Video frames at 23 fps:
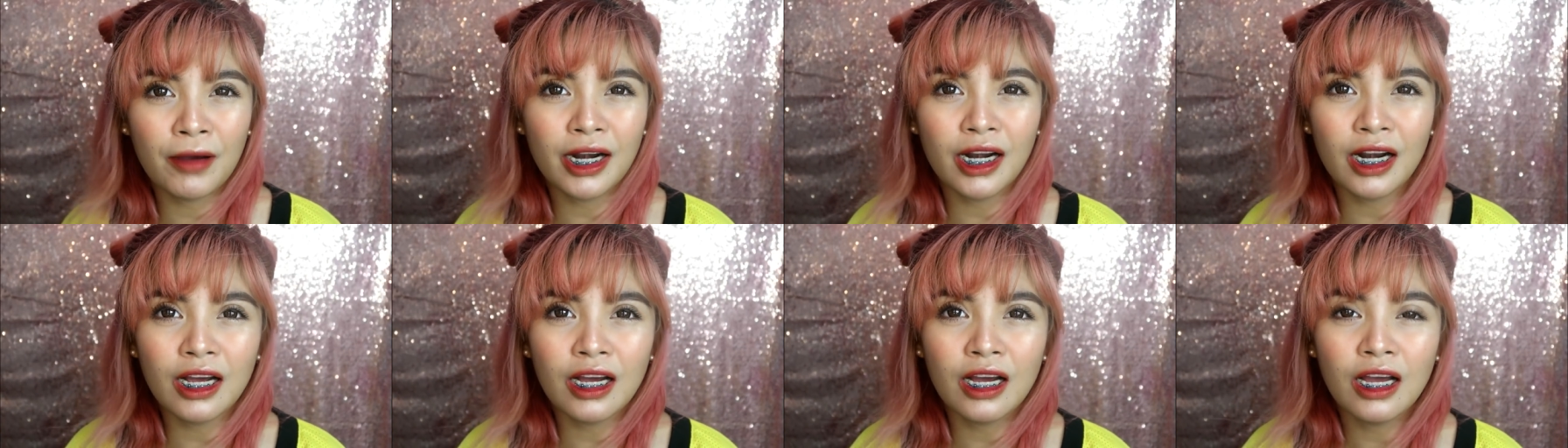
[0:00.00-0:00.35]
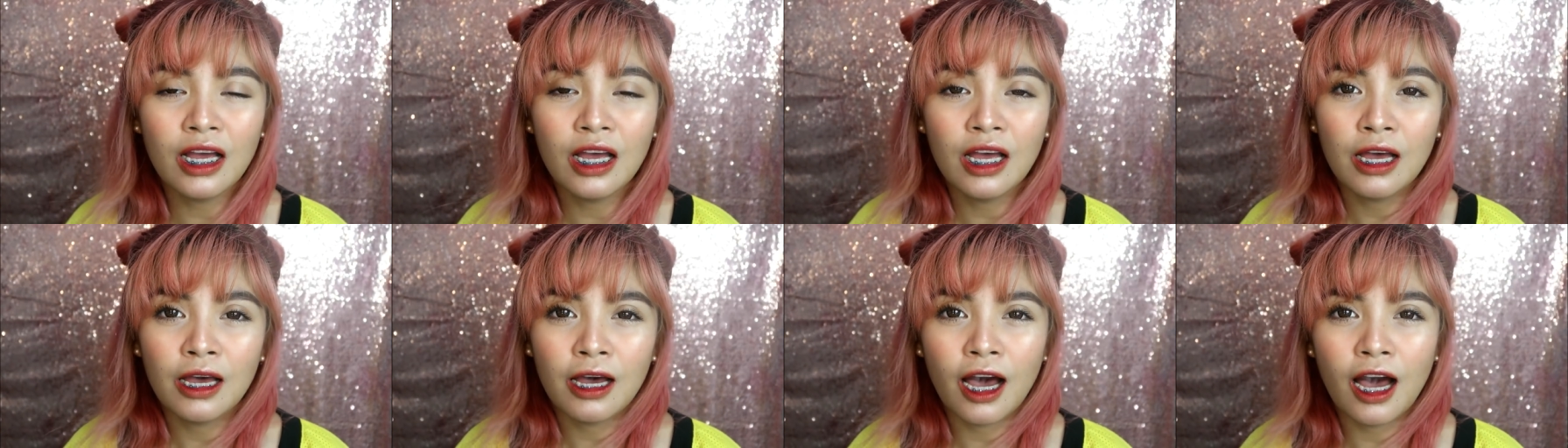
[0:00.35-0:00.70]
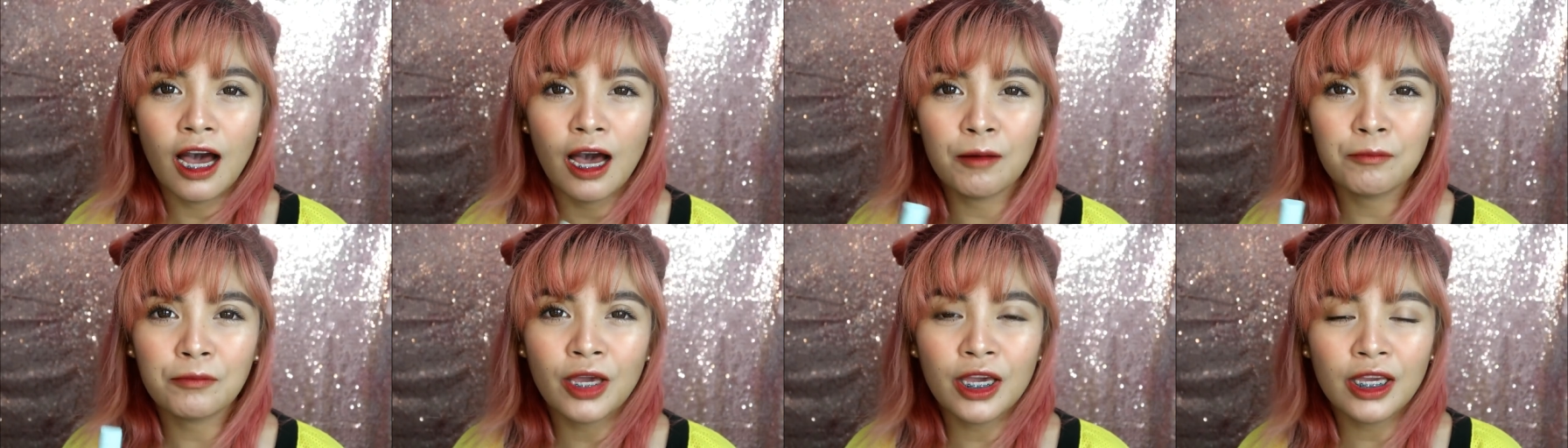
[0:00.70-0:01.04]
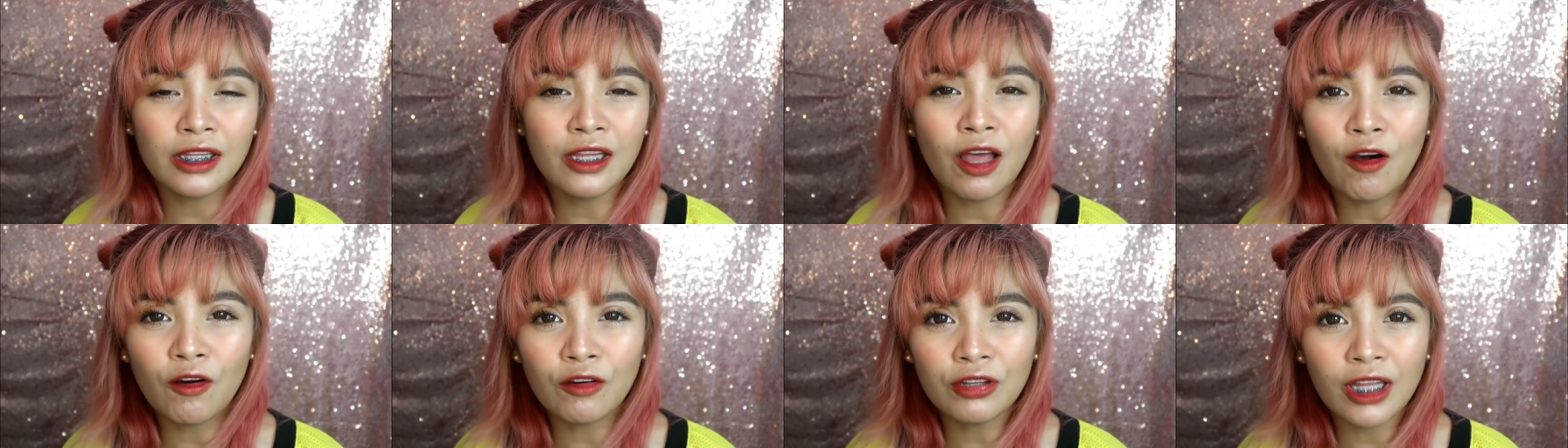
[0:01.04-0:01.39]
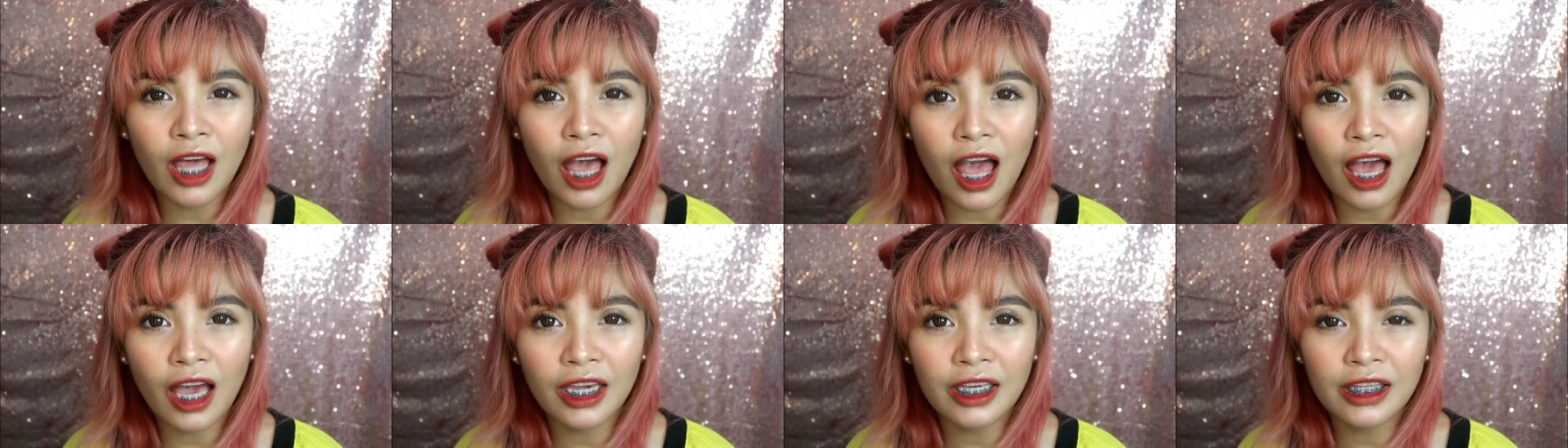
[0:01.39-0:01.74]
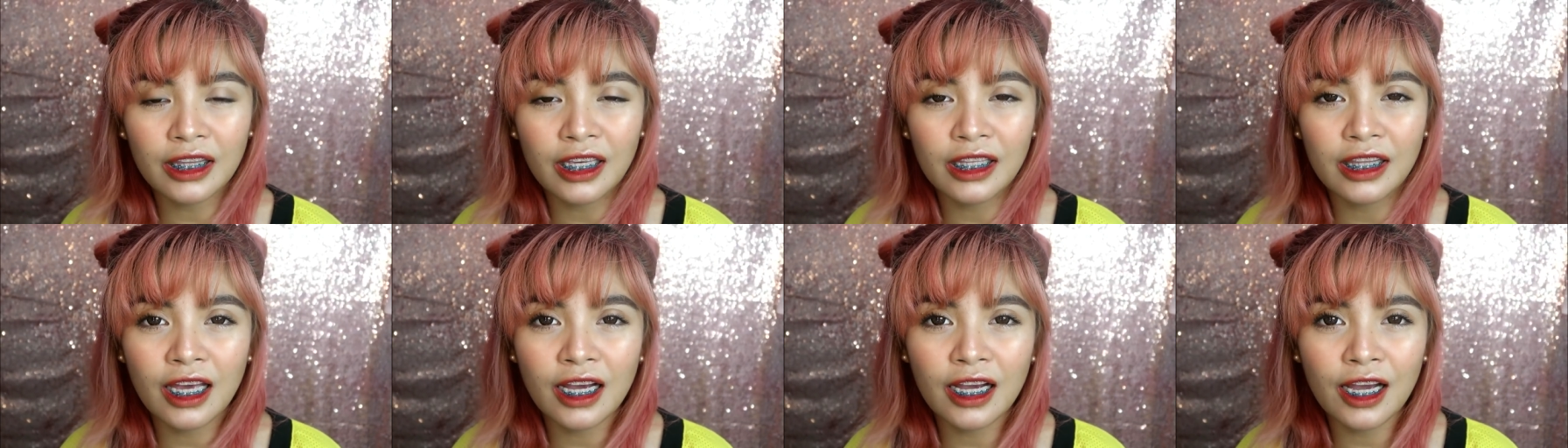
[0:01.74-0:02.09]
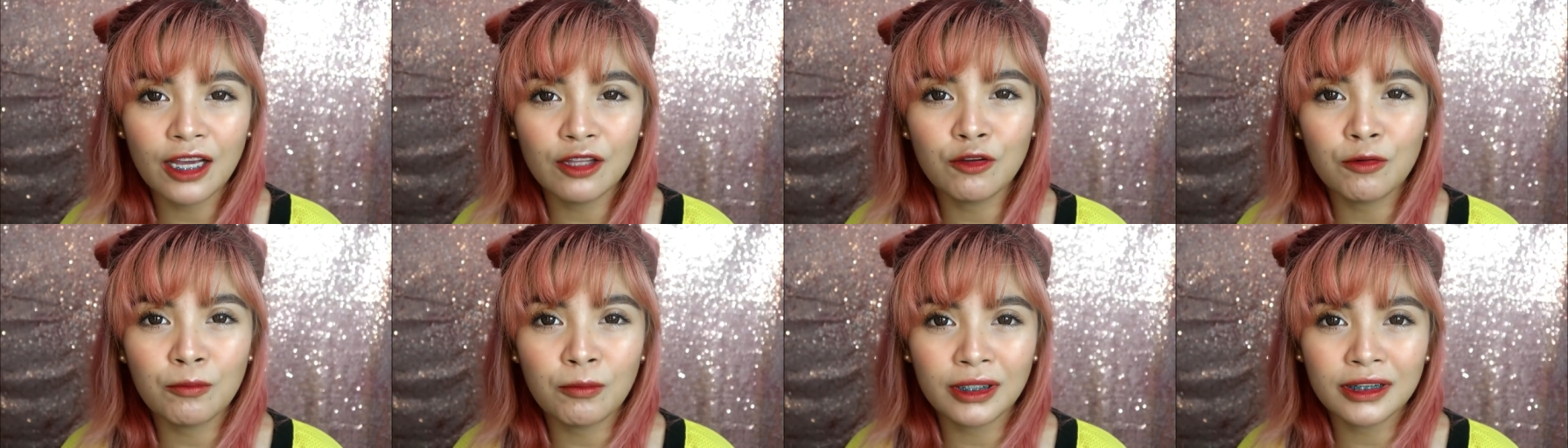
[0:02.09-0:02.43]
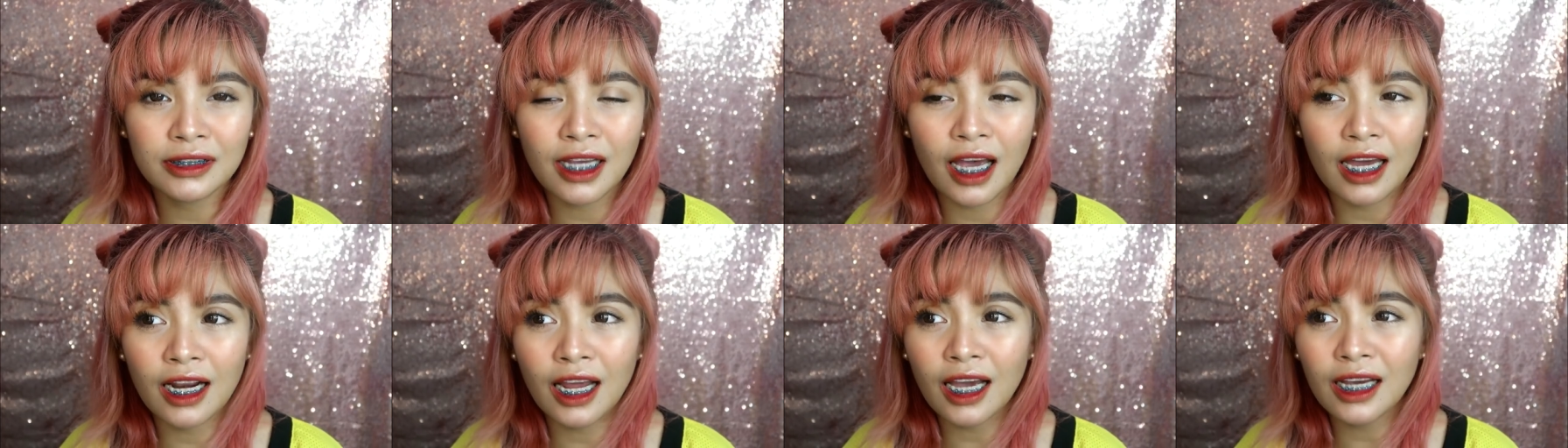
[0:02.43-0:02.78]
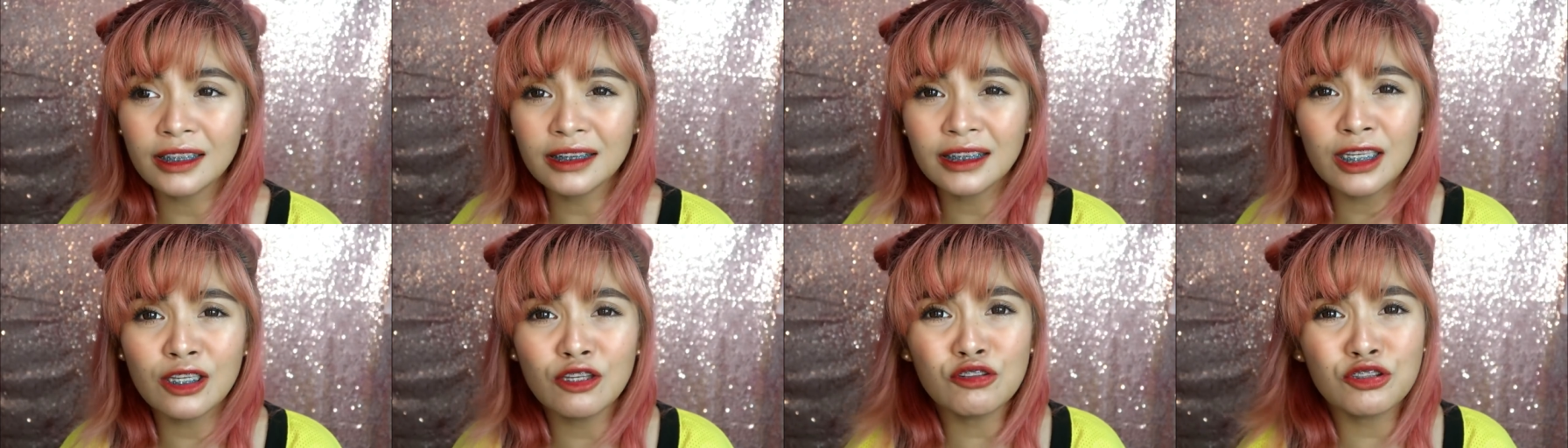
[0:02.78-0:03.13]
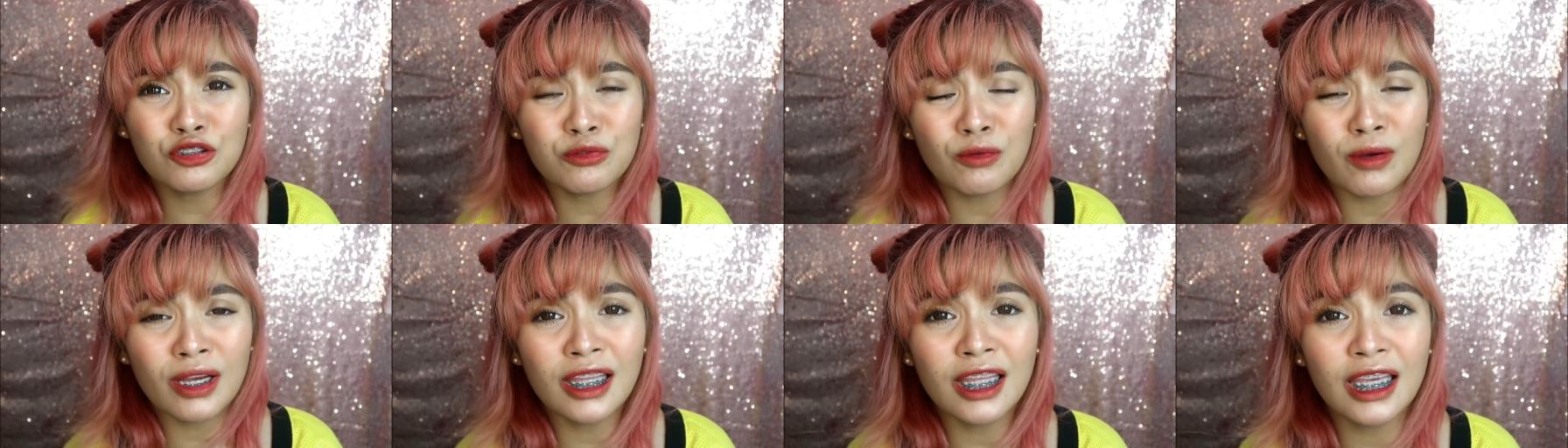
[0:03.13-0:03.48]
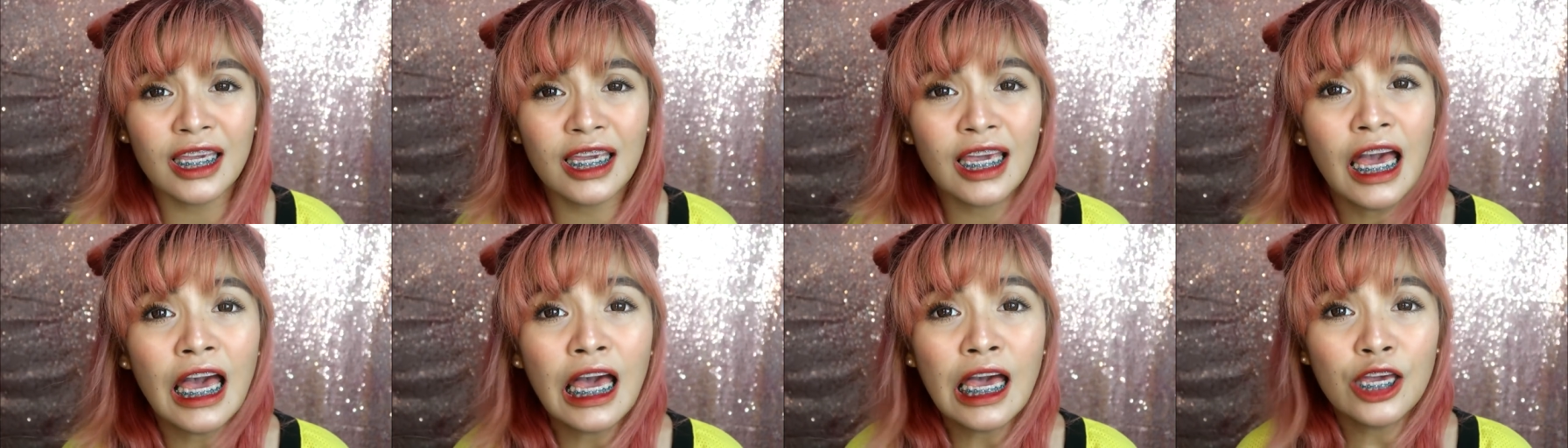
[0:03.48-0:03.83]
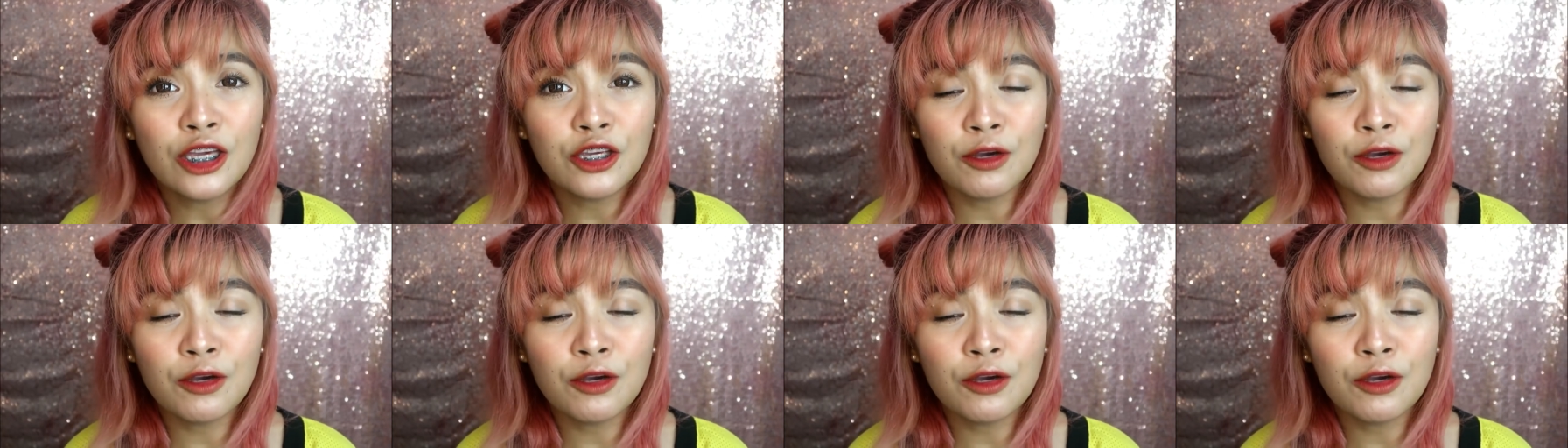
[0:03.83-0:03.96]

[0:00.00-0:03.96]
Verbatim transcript: Parang Um, ngayon lang ako nakakita ng ganong mascara kasi usually,